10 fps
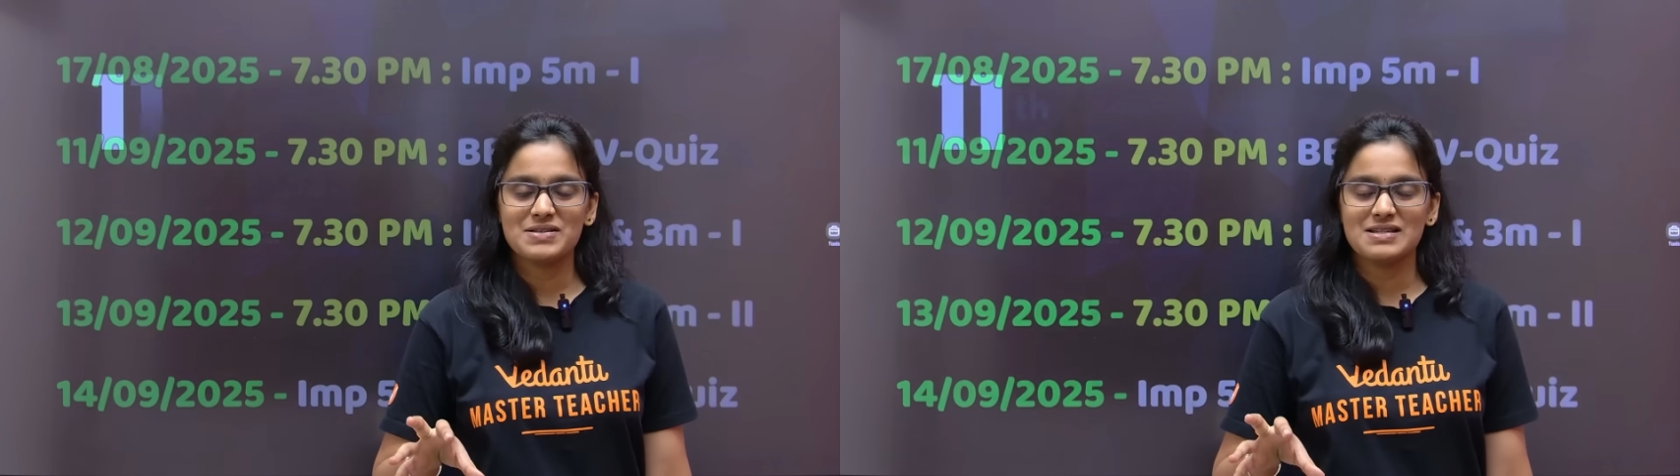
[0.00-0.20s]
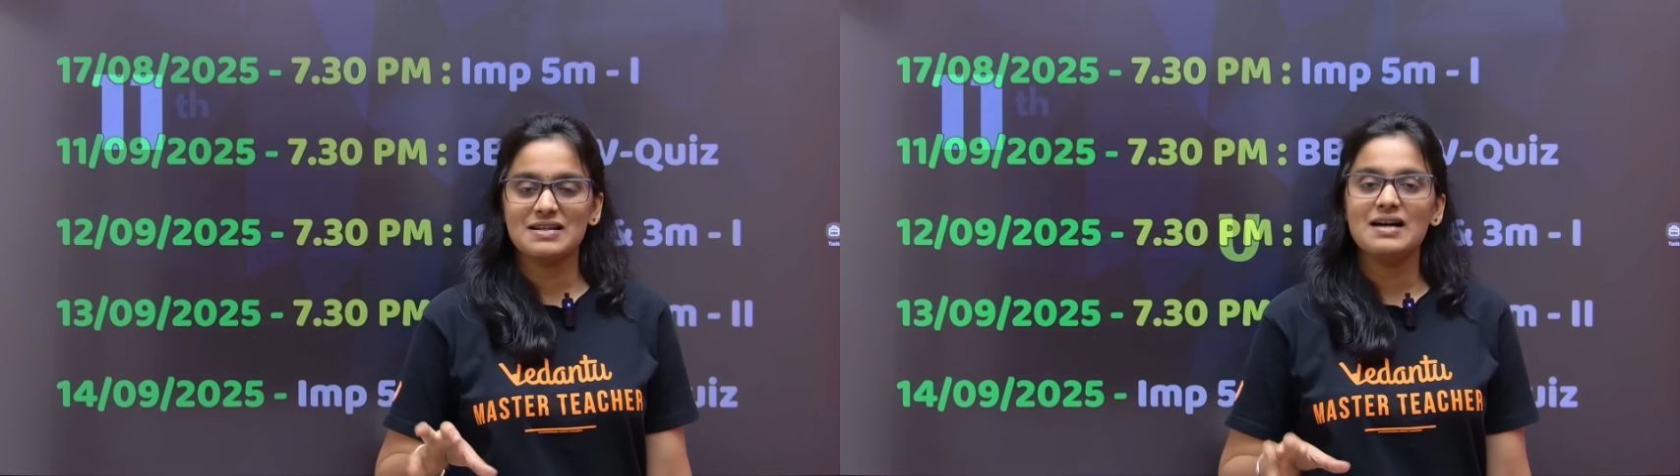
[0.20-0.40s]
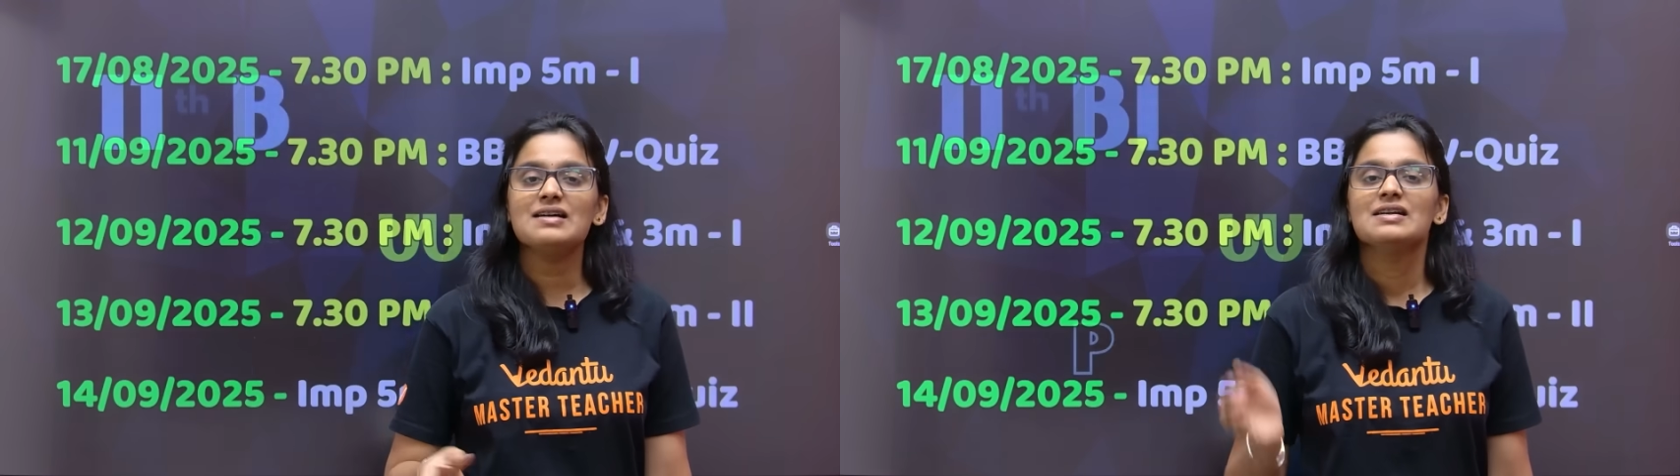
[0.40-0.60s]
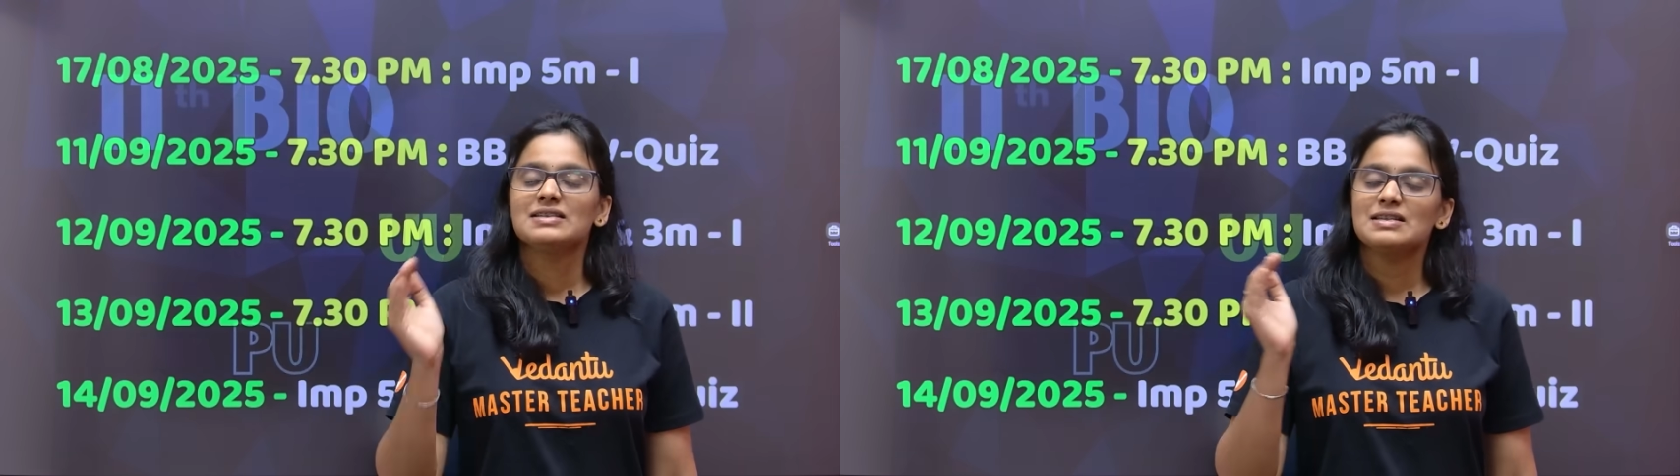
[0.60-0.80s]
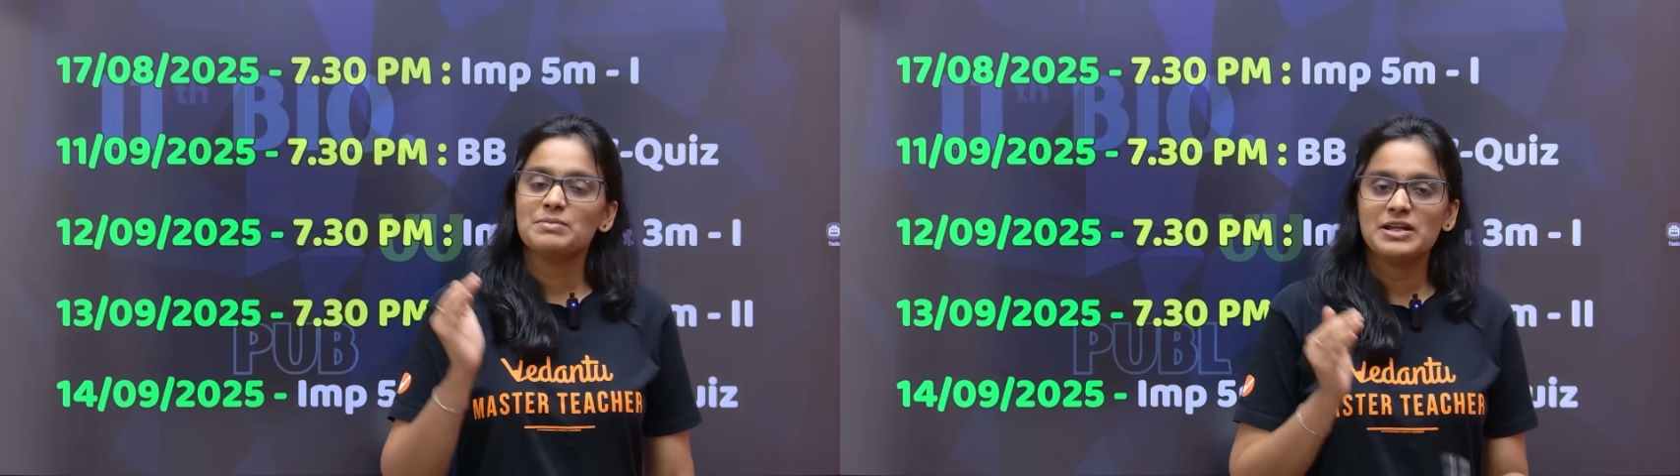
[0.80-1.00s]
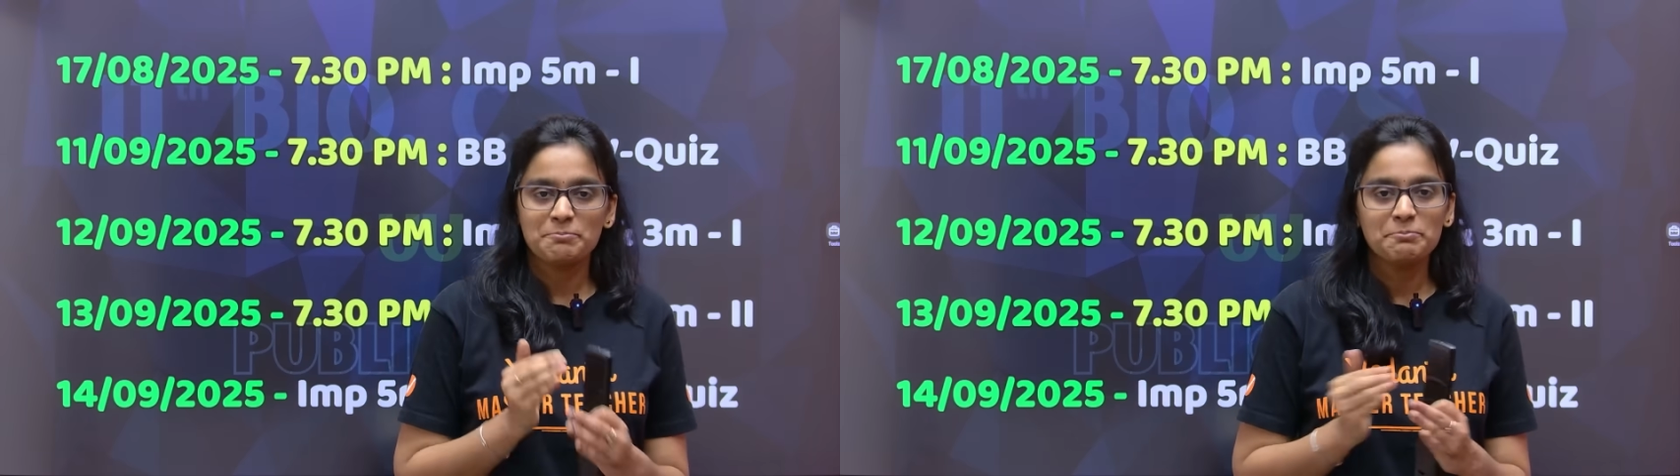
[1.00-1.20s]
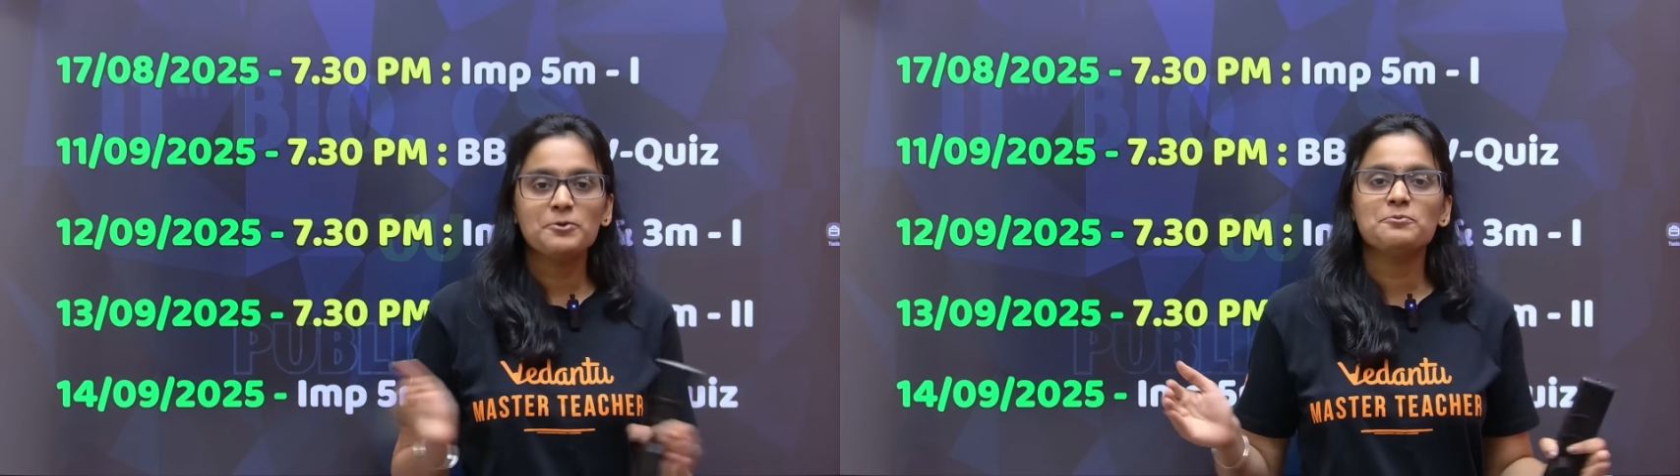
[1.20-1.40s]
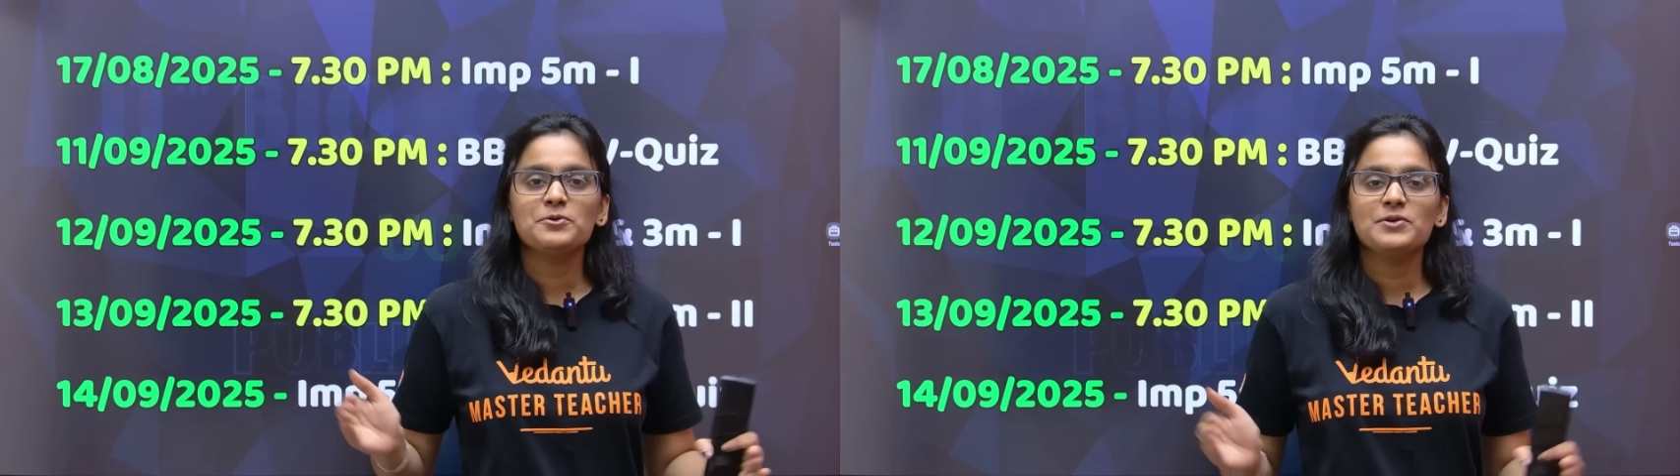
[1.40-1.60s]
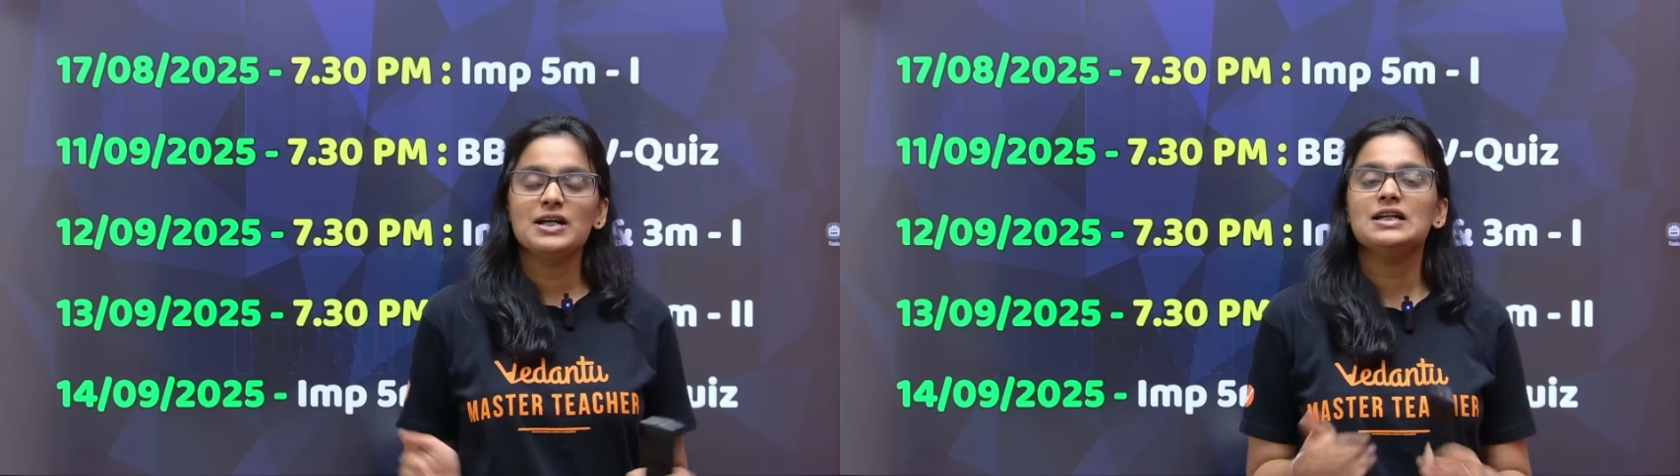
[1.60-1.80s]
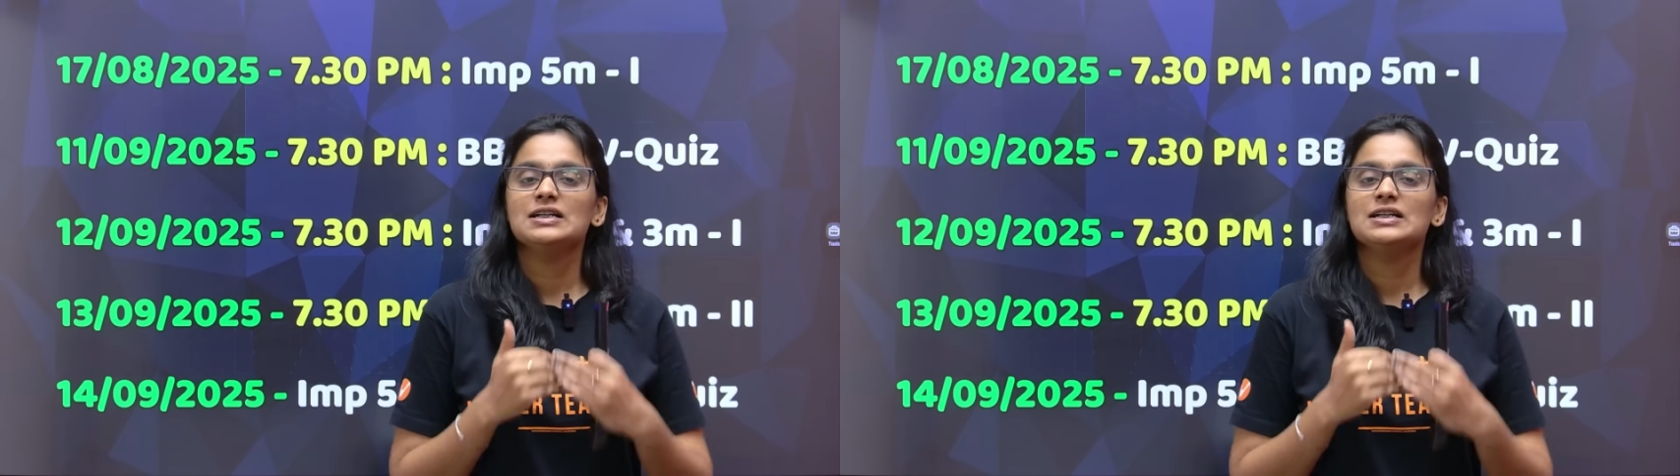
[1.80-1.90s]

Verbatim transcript: பசங்களா நம்ம எப்பவும் போல்